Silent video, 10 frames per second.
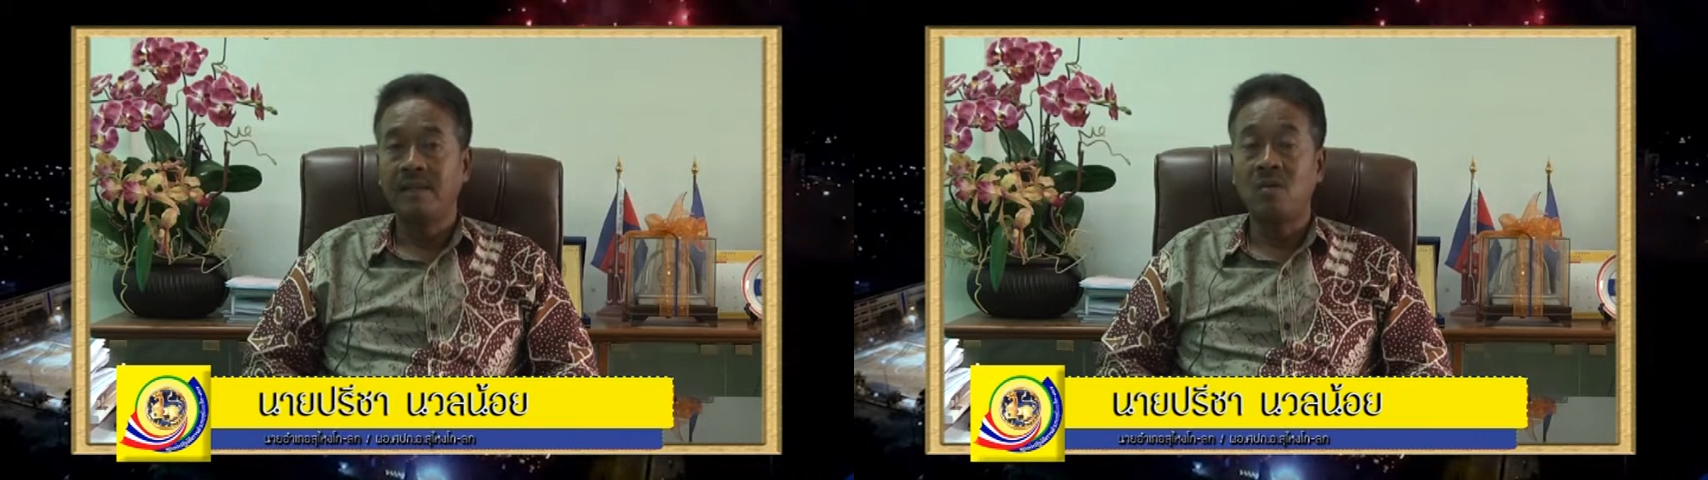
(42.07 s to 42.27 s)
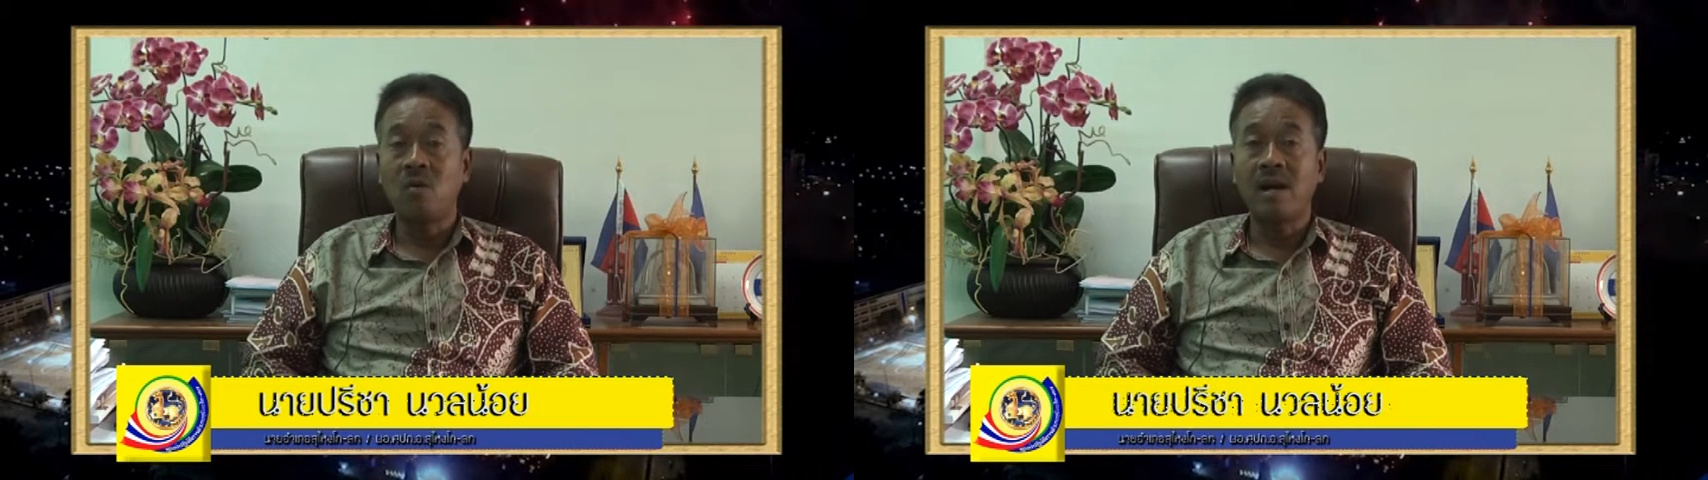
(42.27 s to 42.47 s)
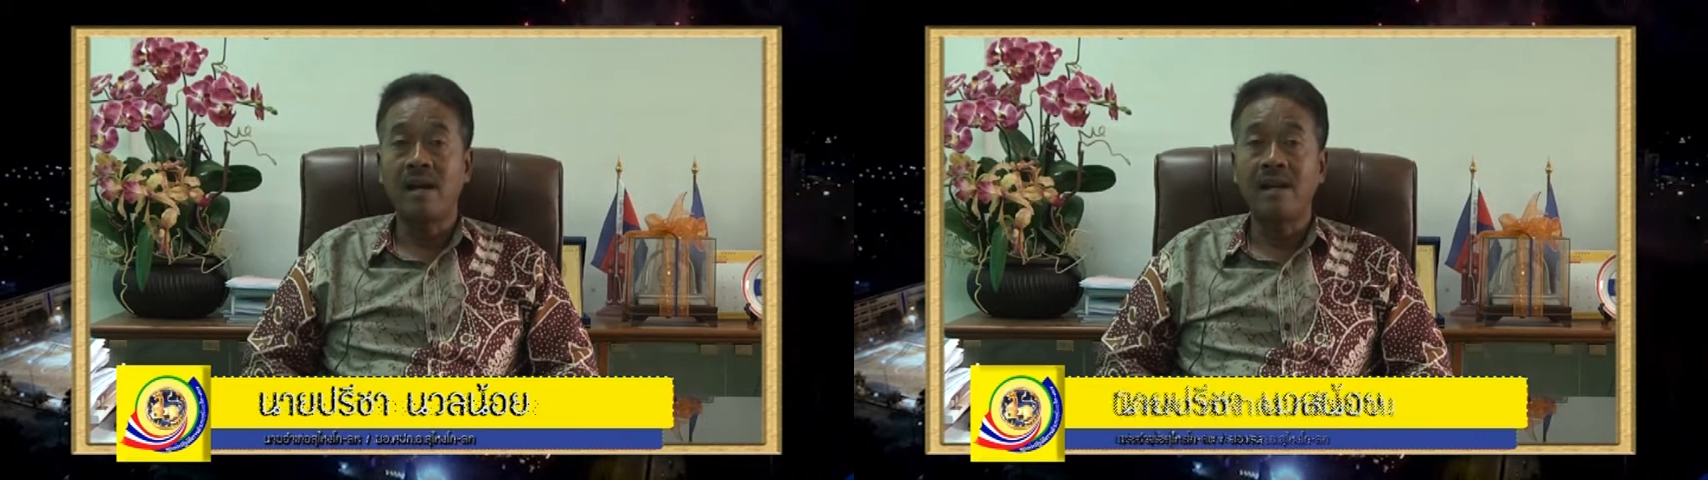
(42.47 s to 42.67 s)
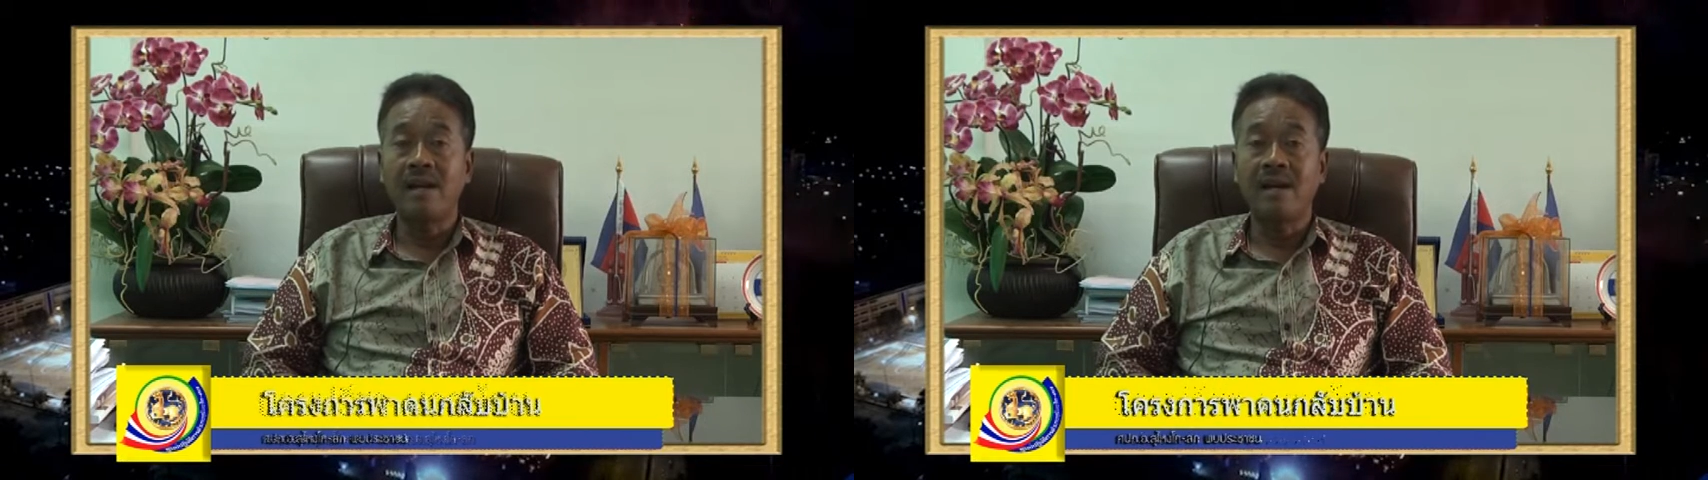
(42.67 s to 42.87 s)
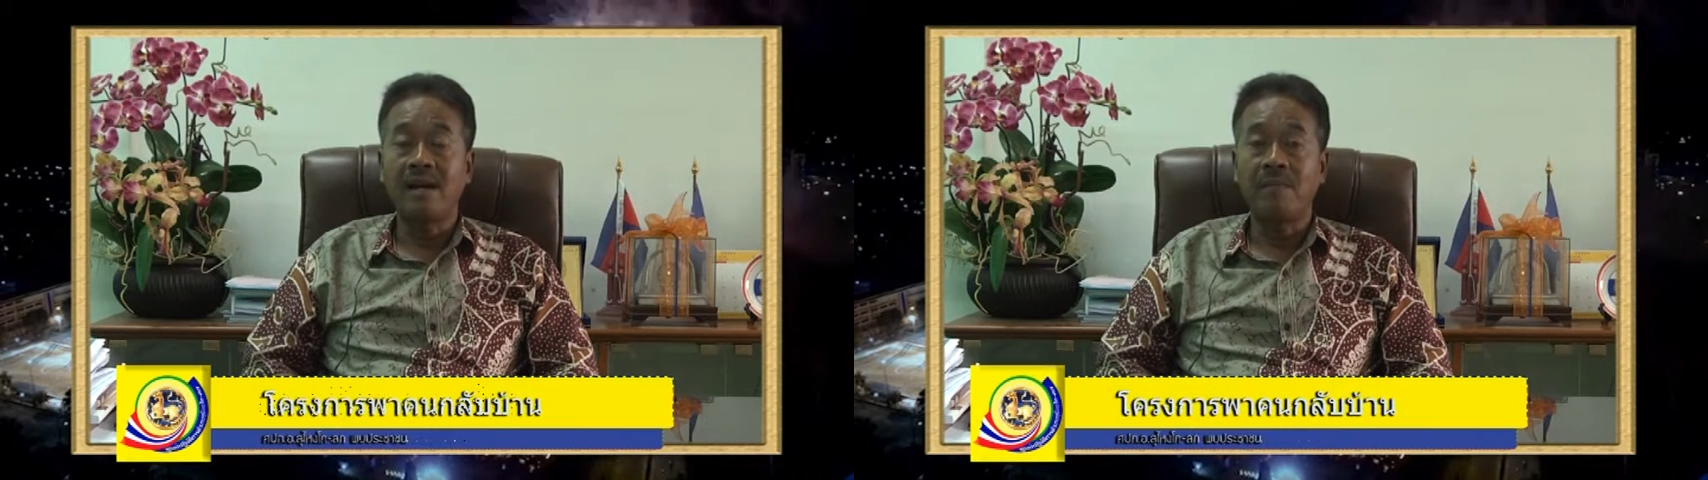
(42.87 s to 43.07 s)
โครงการนี้
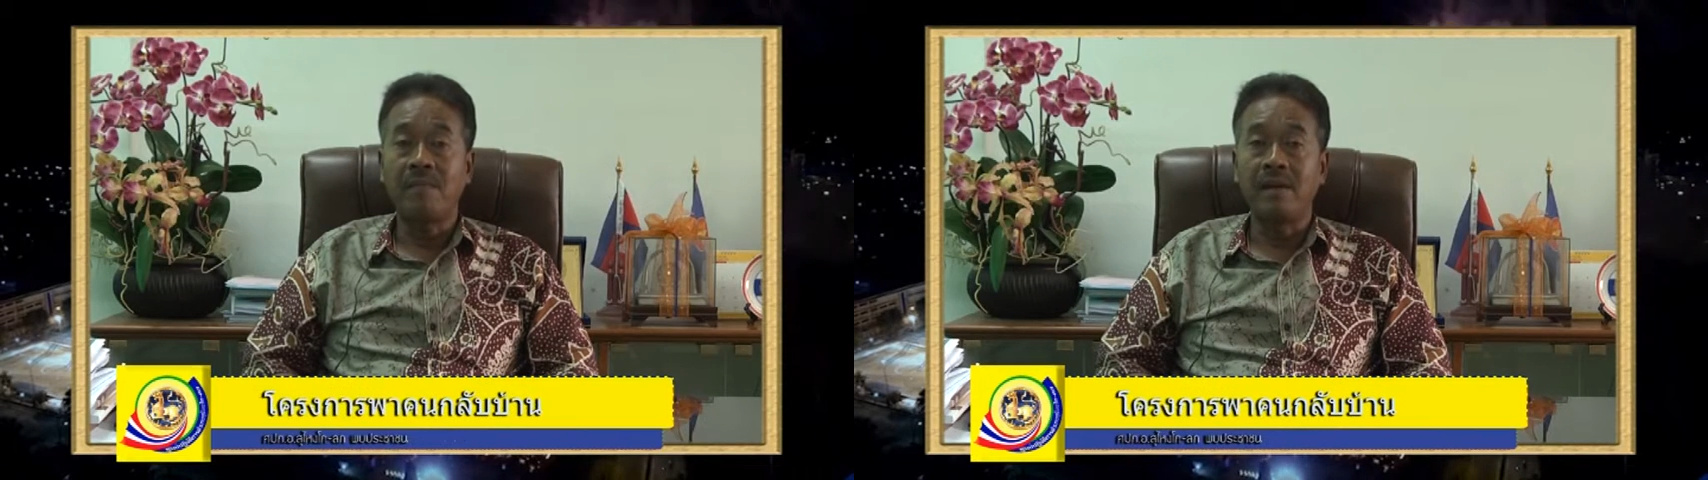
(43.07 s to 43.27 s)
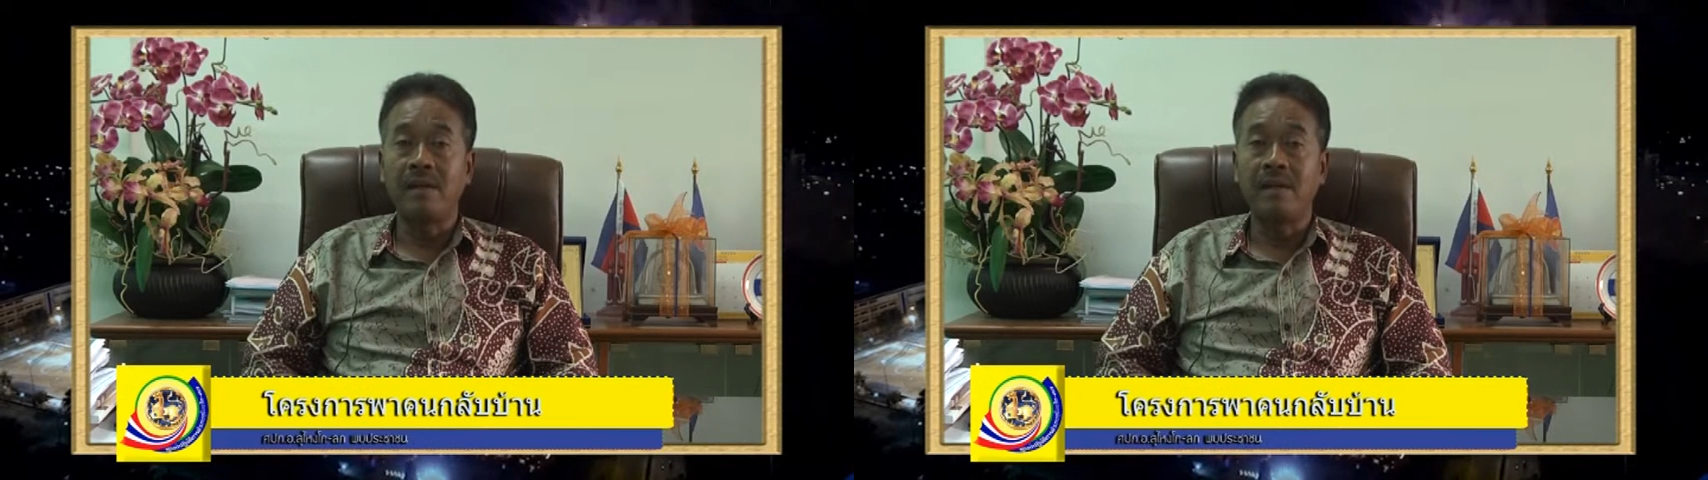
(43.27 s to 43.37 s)
นะครับเป็